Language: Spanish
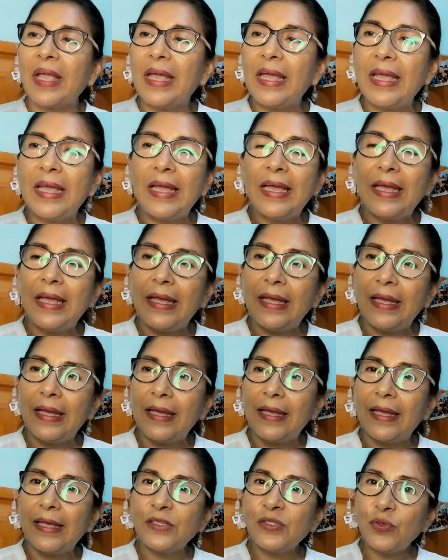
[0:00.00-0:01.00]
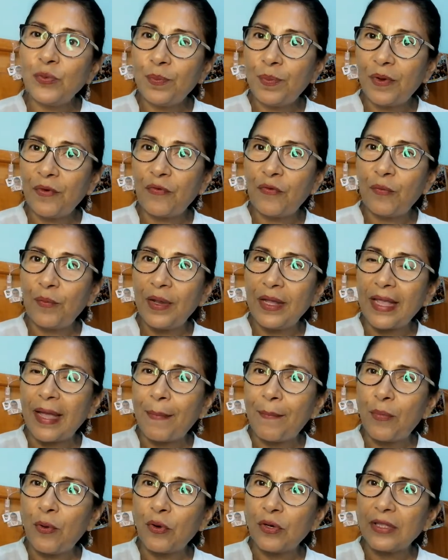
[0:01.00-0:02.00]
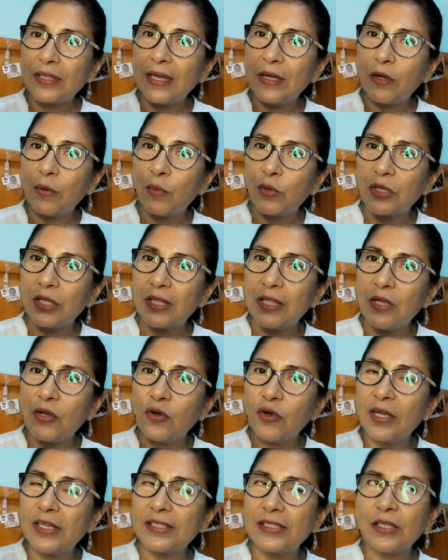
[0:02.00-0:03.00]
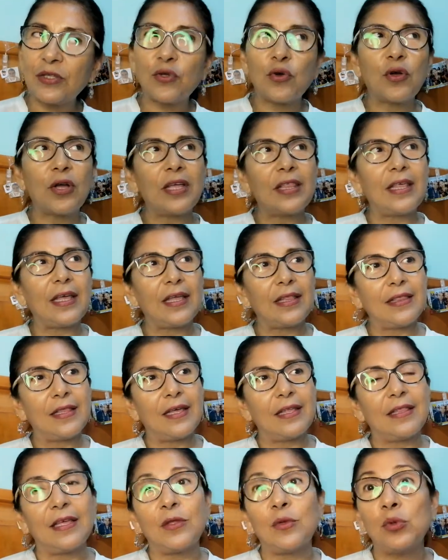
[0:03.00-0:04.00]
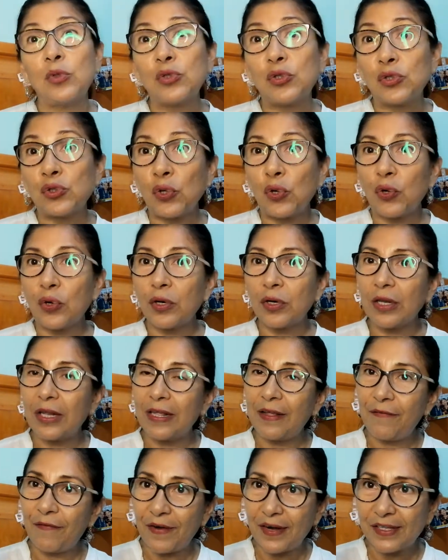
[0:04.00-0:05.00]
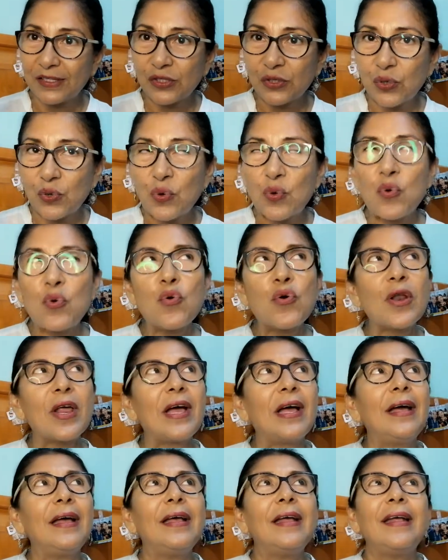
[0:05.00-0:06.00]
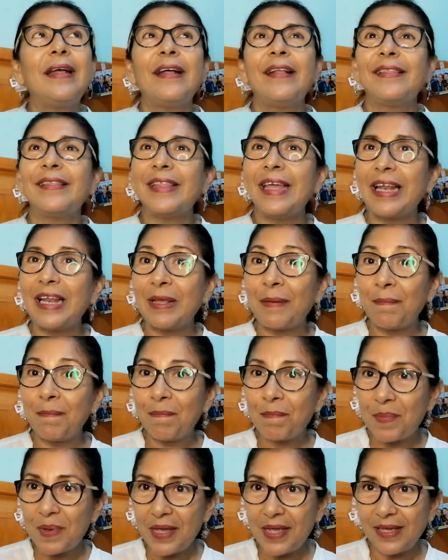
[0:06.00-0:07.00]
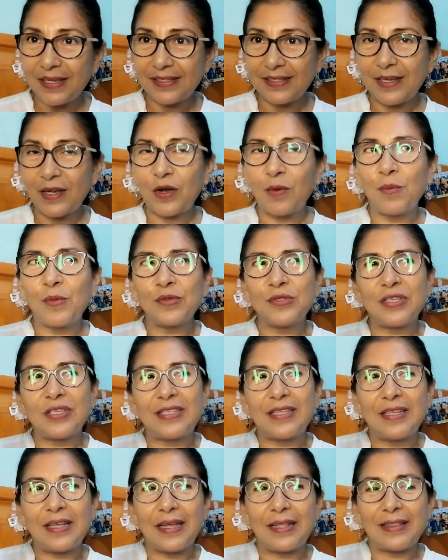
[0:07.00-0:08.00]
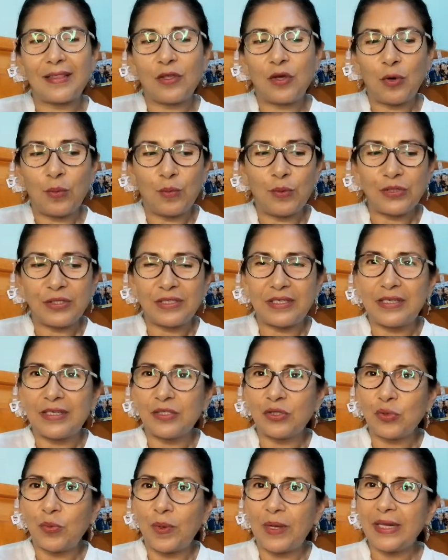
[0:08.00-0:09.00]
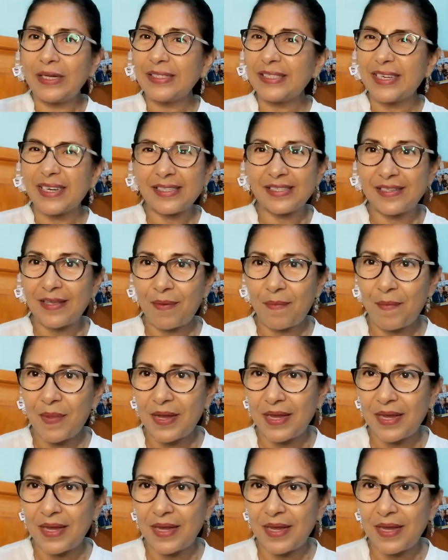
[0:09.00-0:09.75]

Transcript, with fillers: Eh, es un perfume que aporta, como te digo, ese toque de, dulzor y frescura, de limpieza, como si, como si estuvieras recién